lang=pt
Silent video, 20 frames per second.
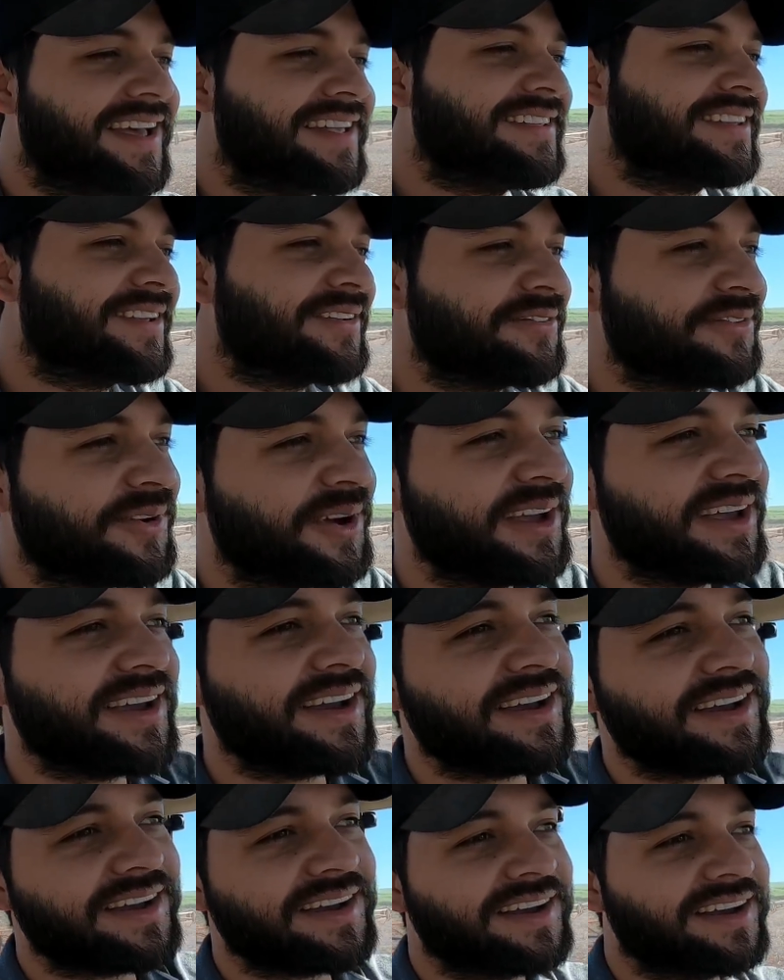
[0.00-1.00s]
Essa que foi
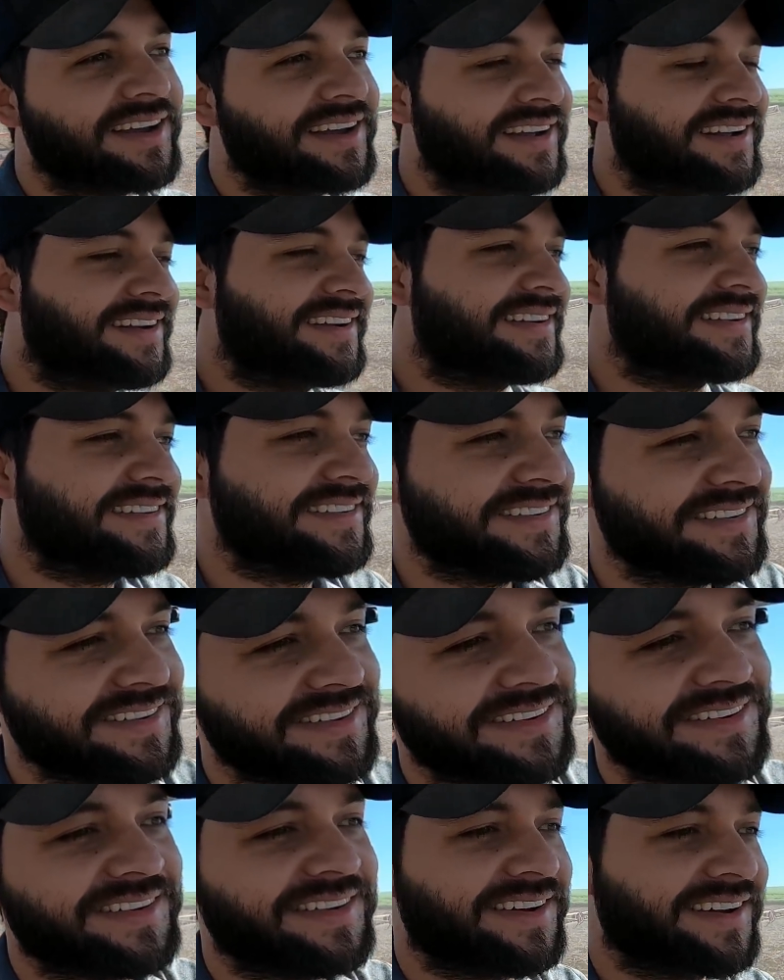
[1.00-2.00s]
a
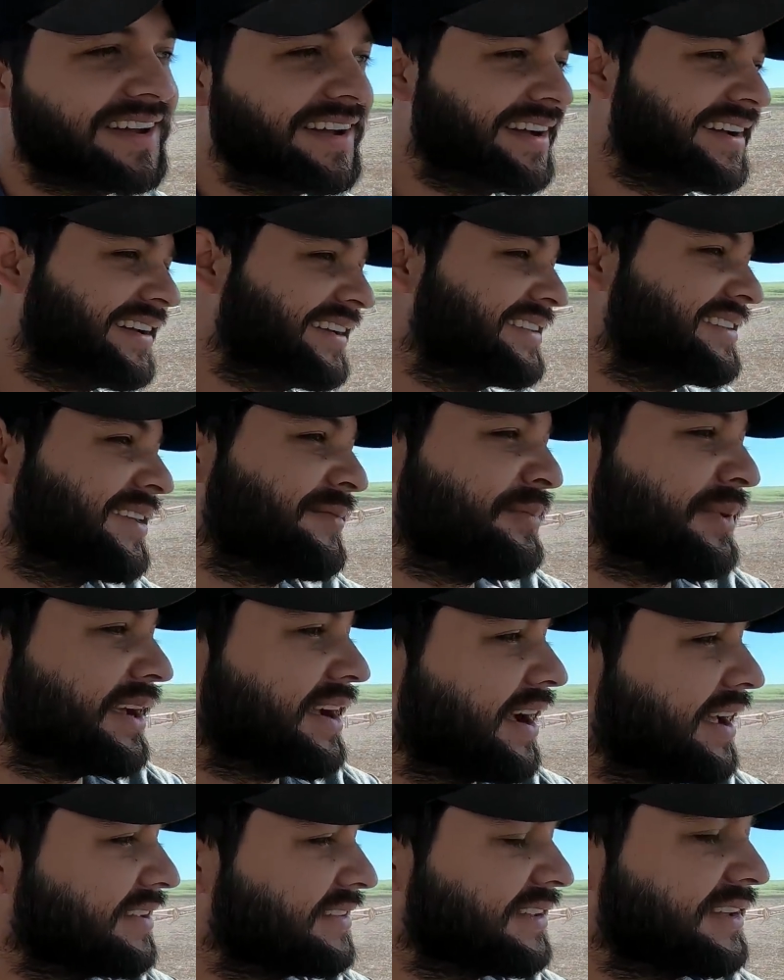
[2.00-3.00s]
as
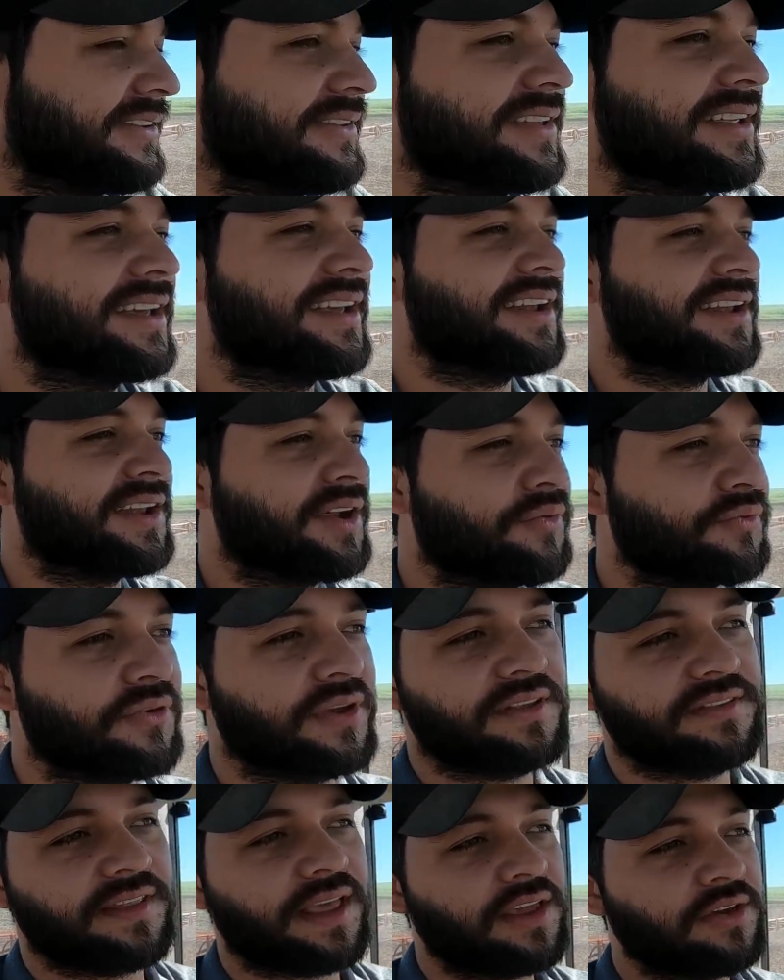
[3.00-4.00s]
aplicação dele. Não
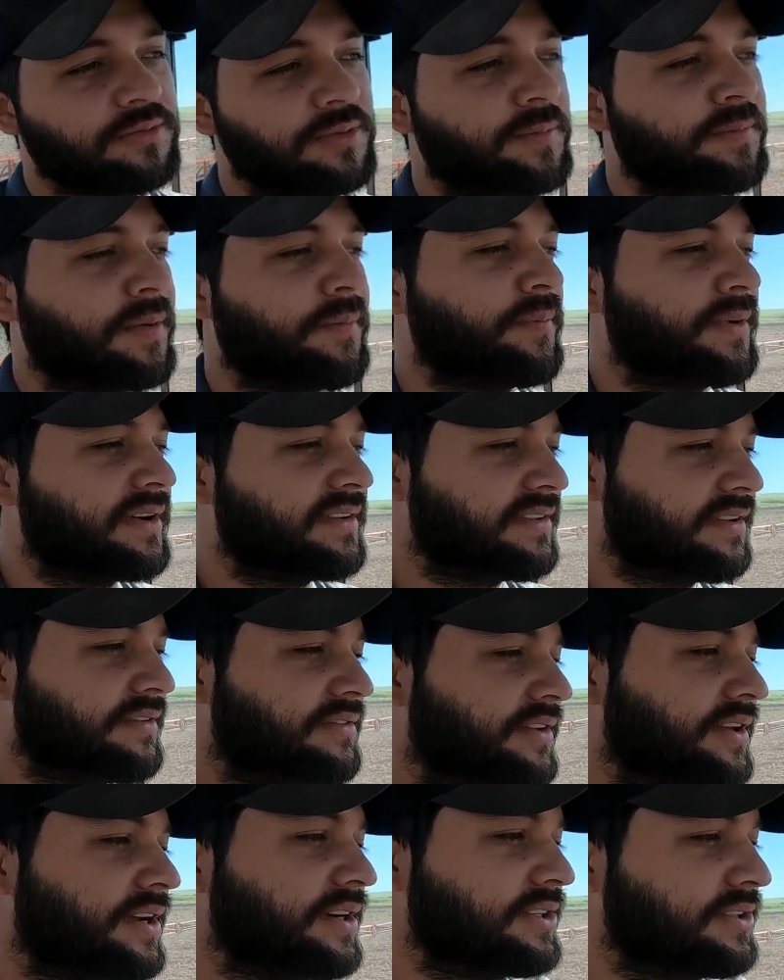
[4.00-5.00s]
fez nenhuma para
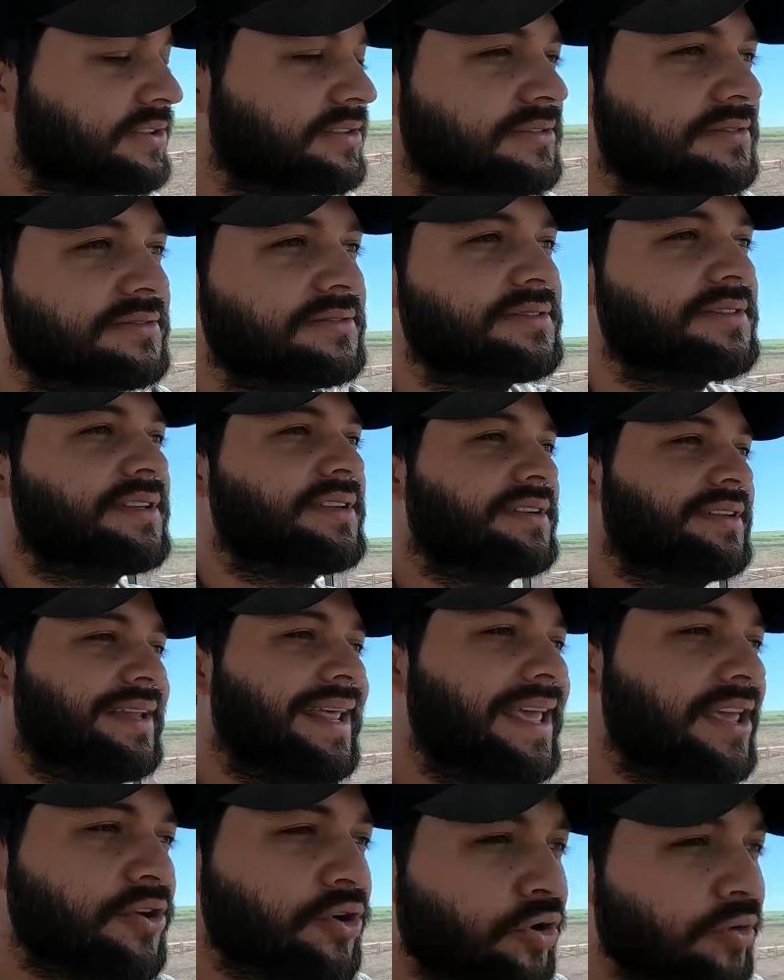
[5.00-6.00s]
percevejo,
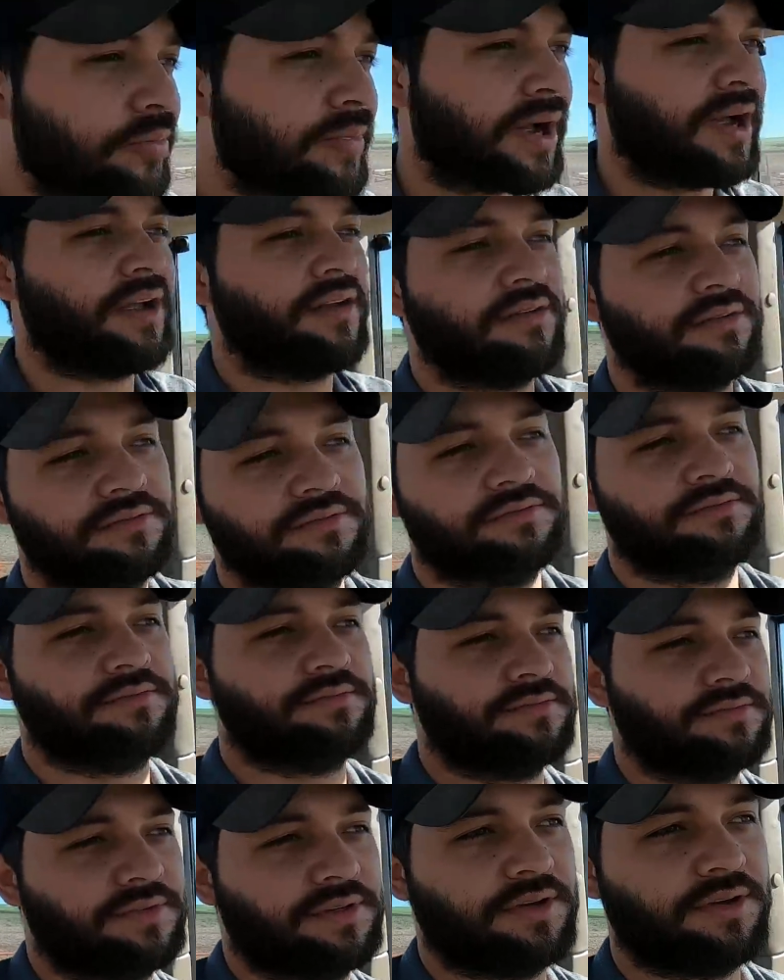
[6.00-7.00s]
nenhuma.
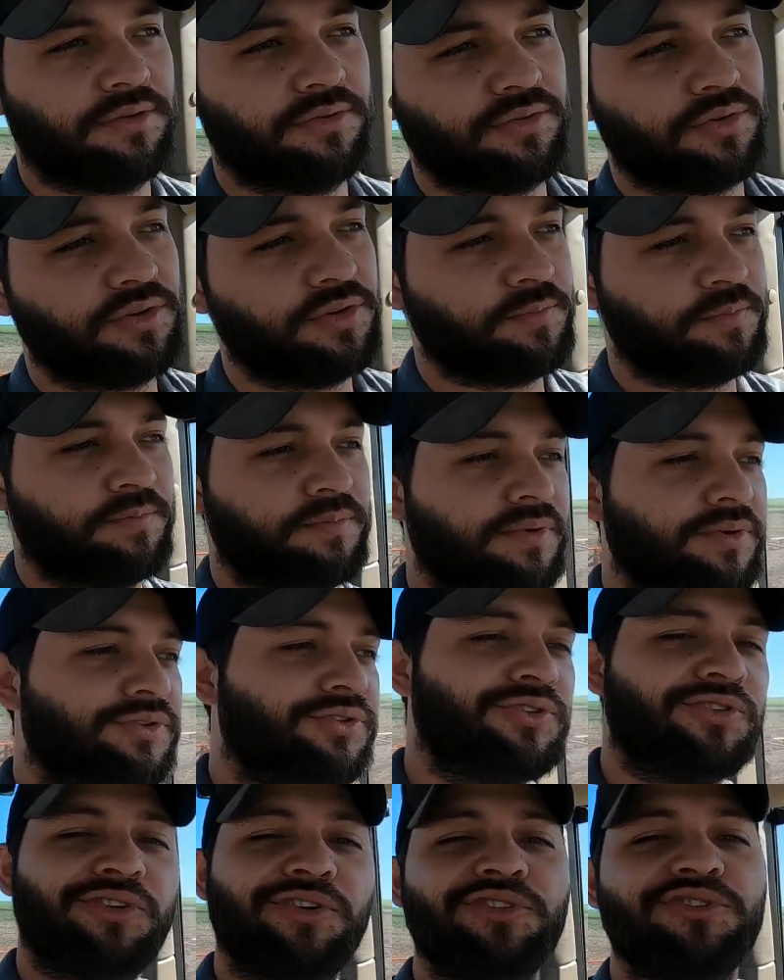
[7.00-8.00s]
Eu tô, de,
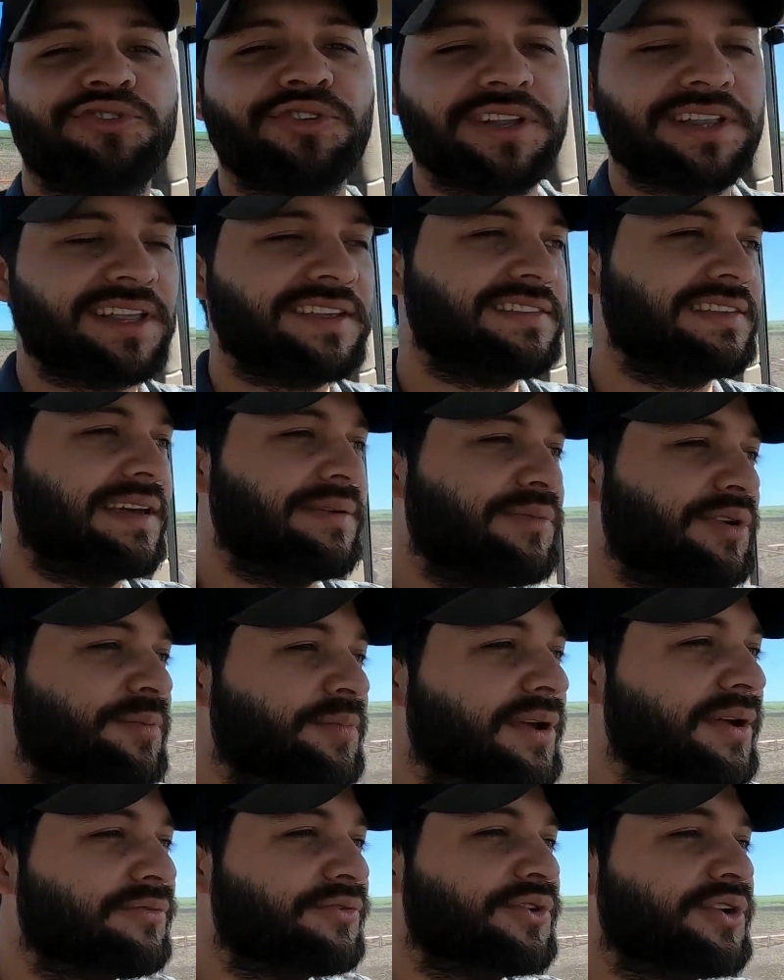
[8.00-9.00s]
eu tô sou testemunho
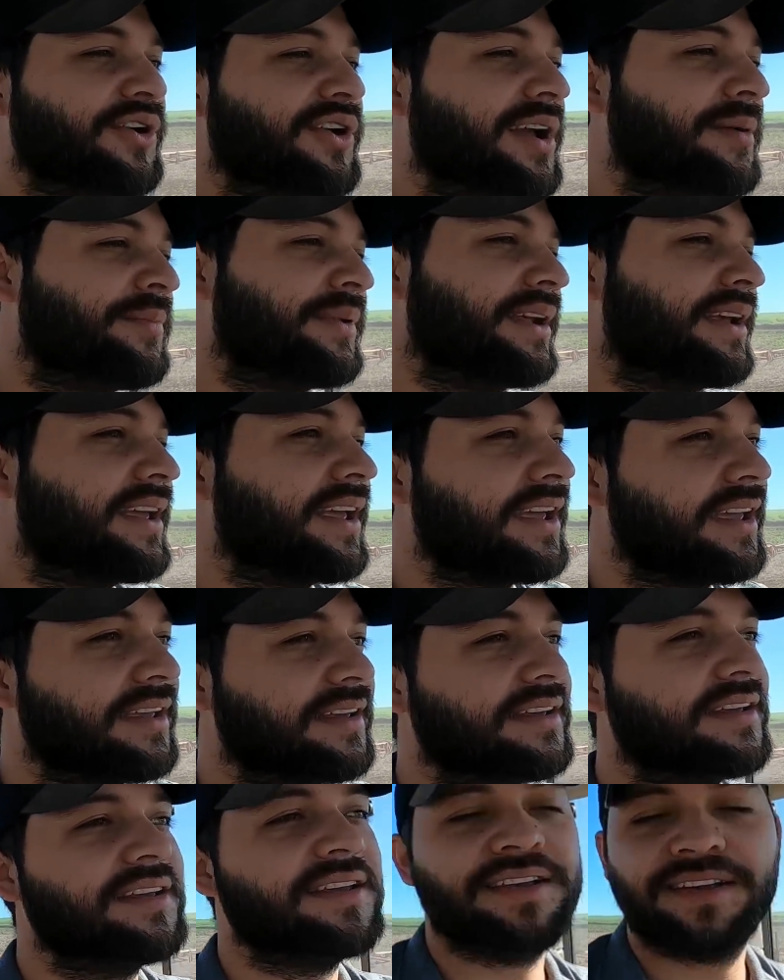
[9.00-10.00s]
porque fui eu que apliquei.
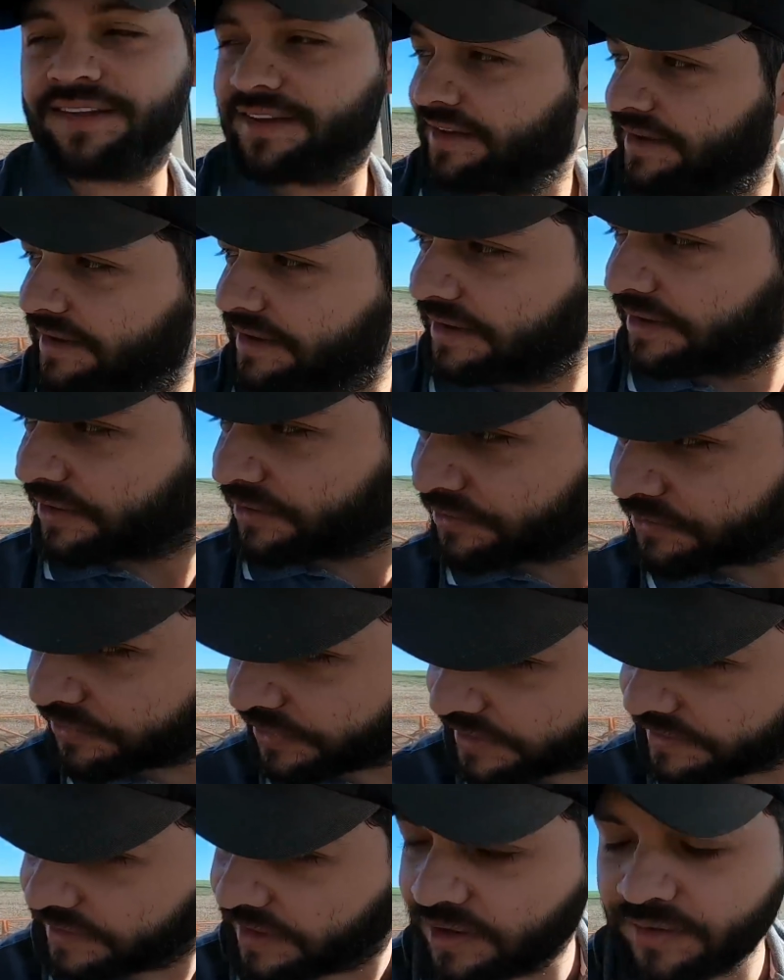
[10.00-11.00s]
Não
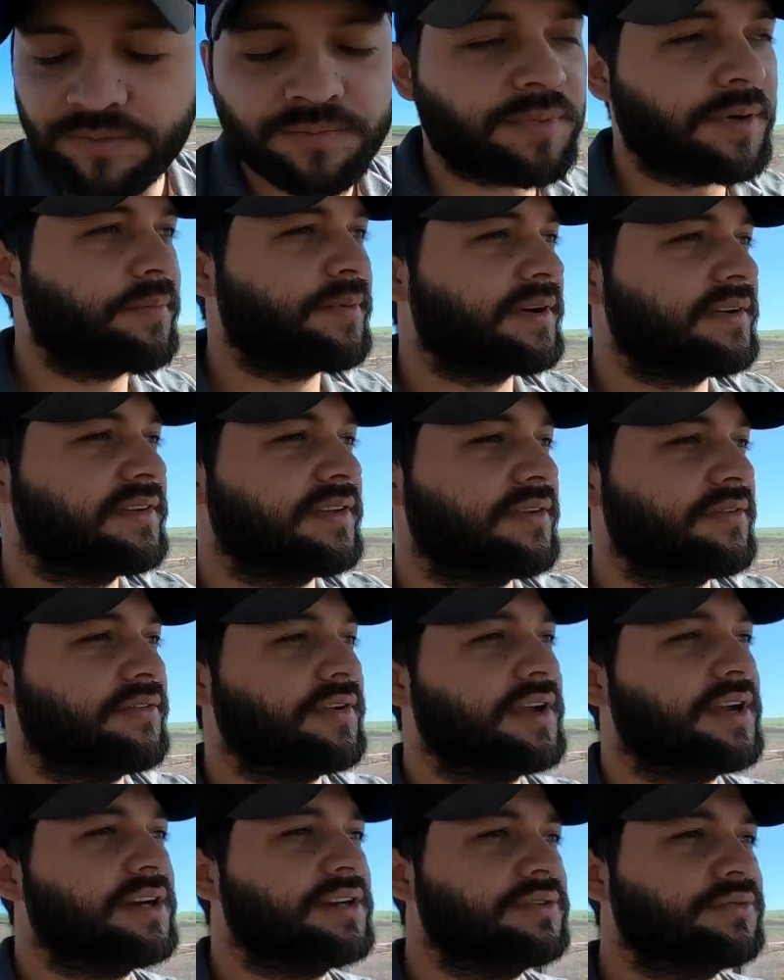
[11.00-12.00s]
fez nenhuma para
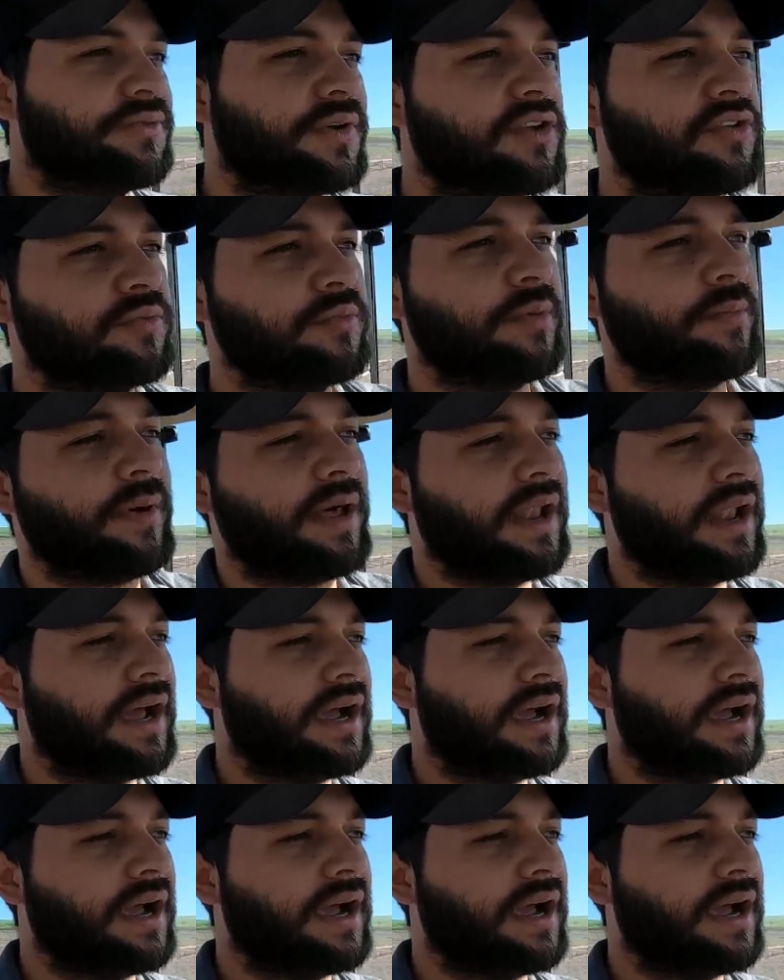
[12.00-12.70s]
perceber, fez uma para